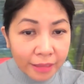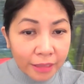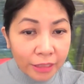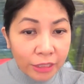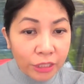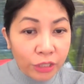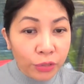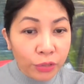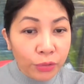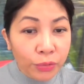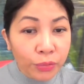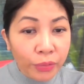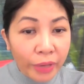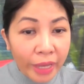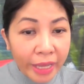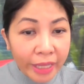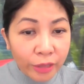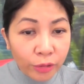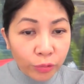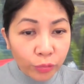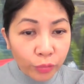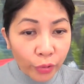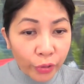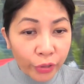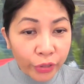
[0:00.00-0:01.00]
you
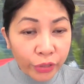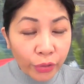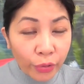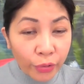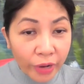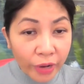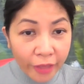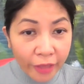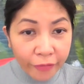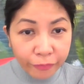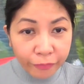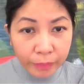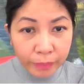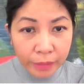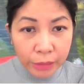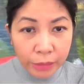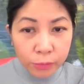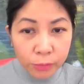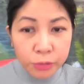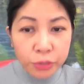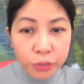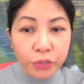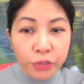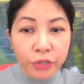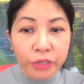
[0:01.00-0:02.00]
enter your FB
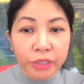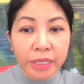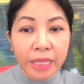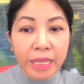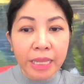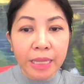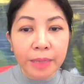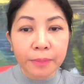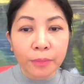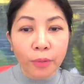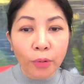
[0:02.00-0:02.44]
username